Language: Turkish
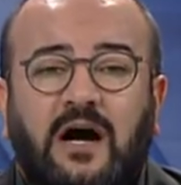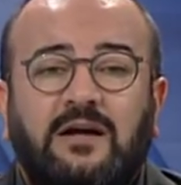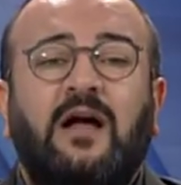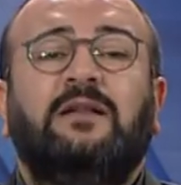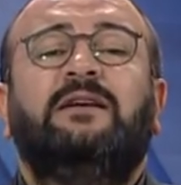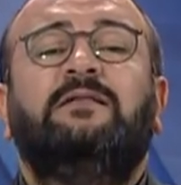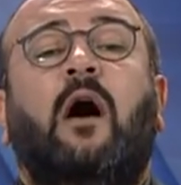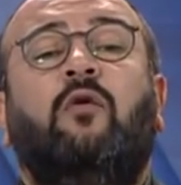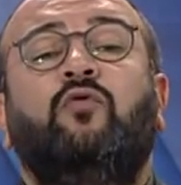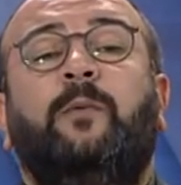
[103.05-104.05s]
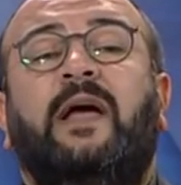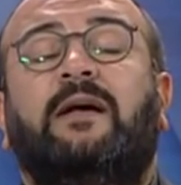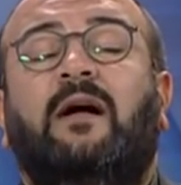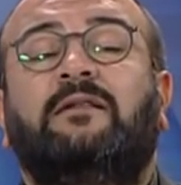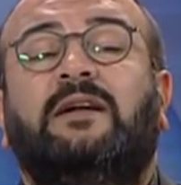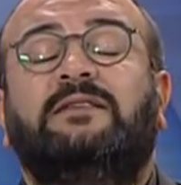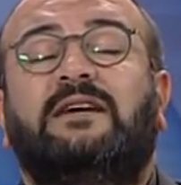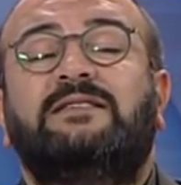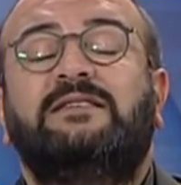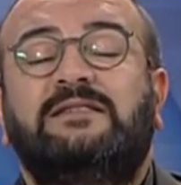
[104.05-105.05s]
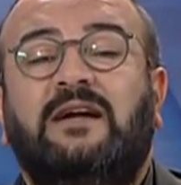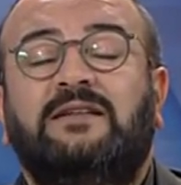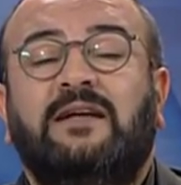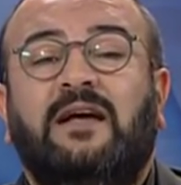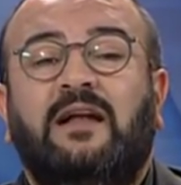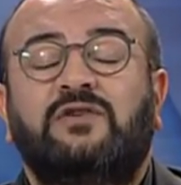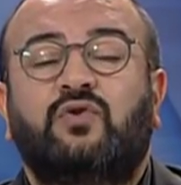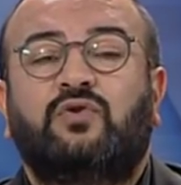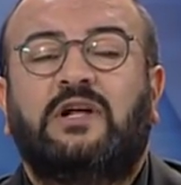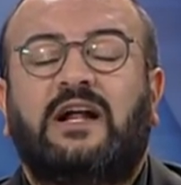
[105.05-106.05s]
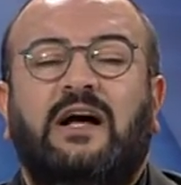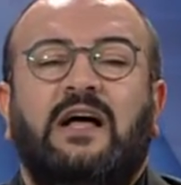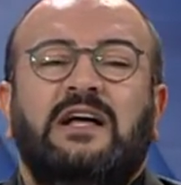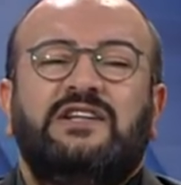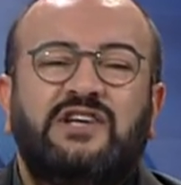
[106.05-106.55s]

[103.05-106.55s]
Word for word: Kanal 7 Avrupa ekranlarında sizlerden gelen sorulara